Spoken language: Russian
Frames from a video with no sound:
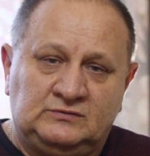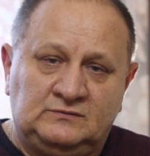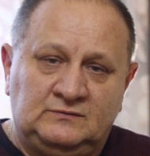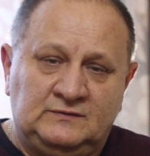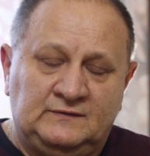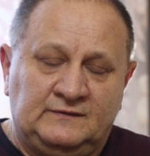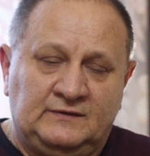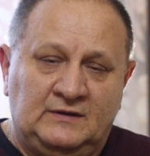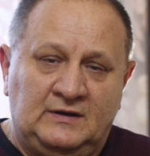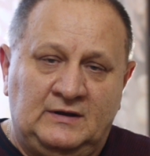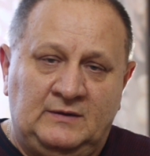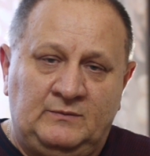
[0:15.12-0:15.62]
что вы
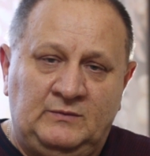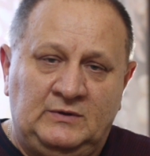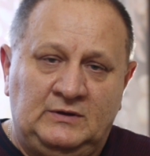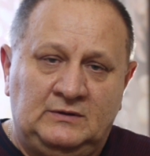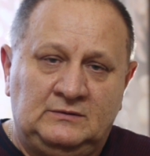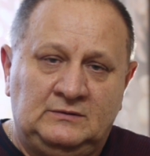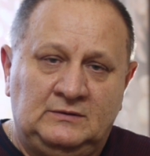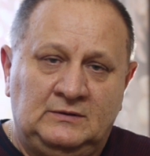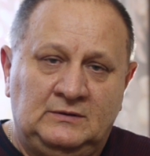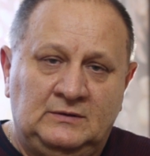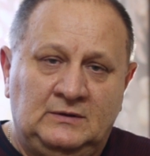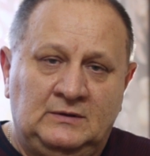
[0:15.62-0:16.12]
с нами,
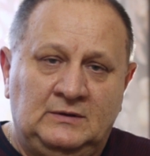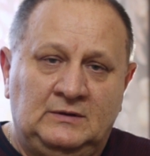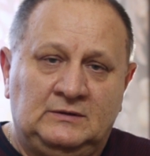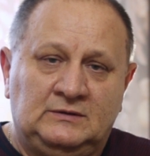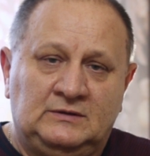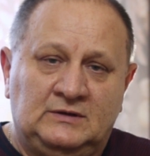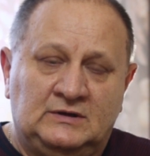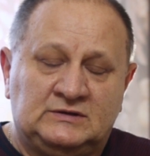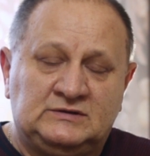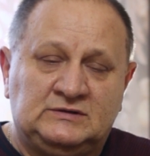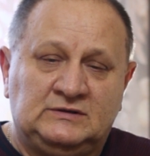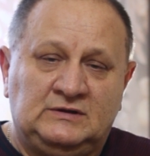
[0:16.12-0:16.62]

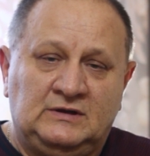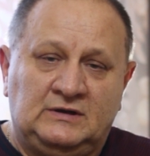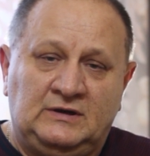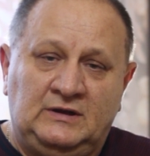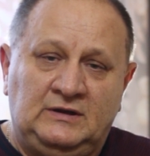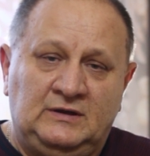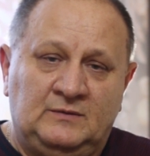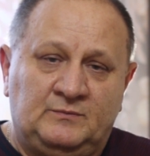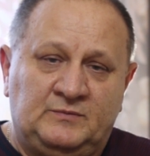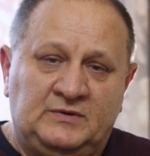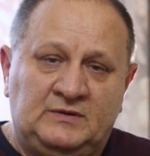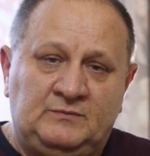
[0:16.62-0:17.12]
наши
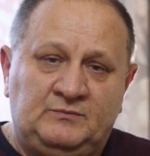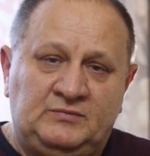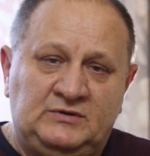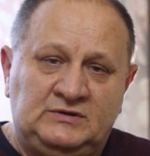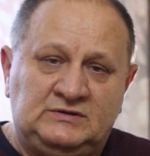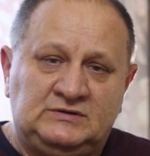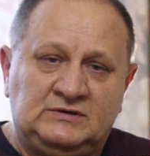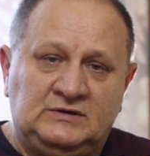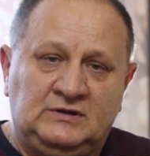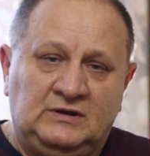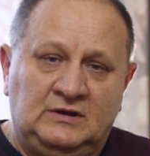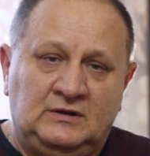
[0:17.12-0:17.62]
дорогие
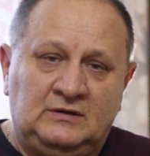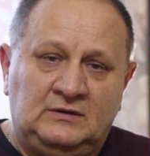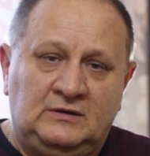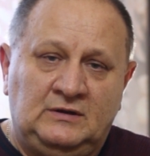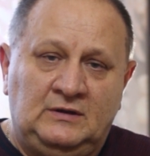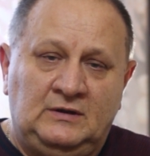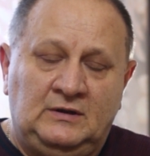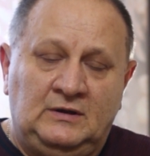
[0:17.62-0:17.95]
подписчики.